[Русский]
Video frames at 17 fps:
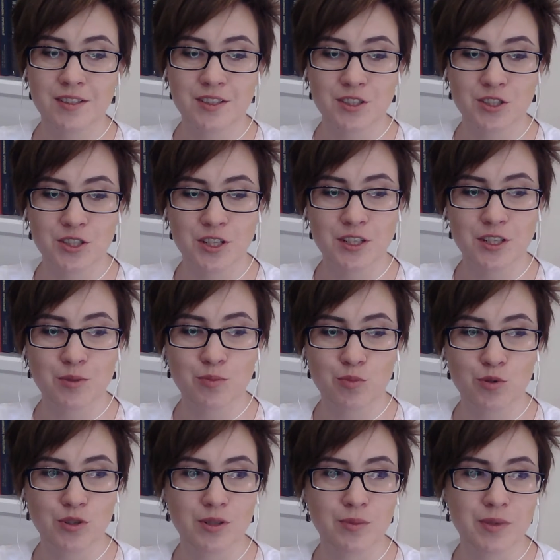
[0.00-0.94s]

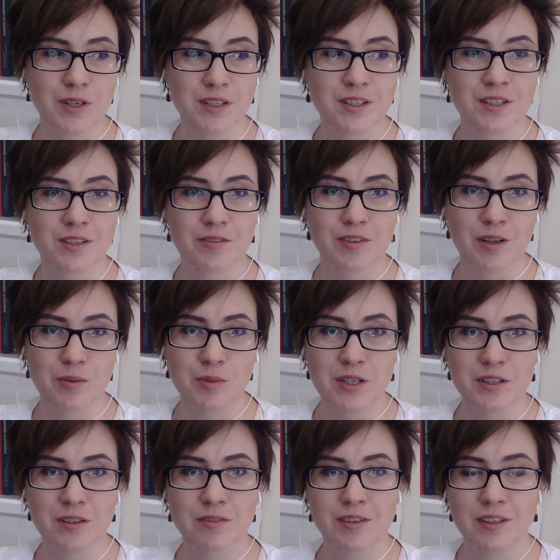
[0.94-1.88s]
достижения более-менее
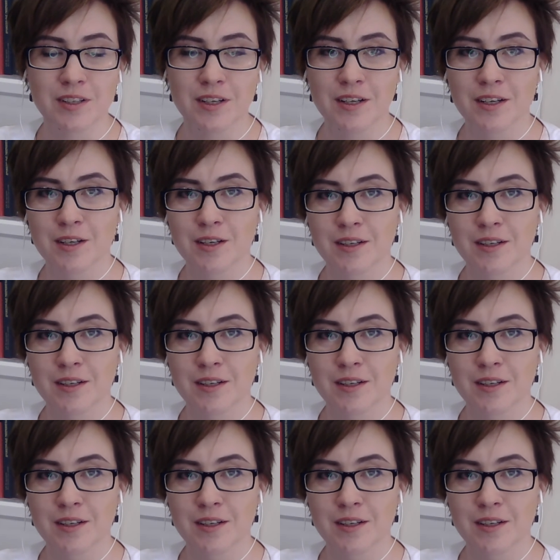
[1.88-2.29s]
равномерного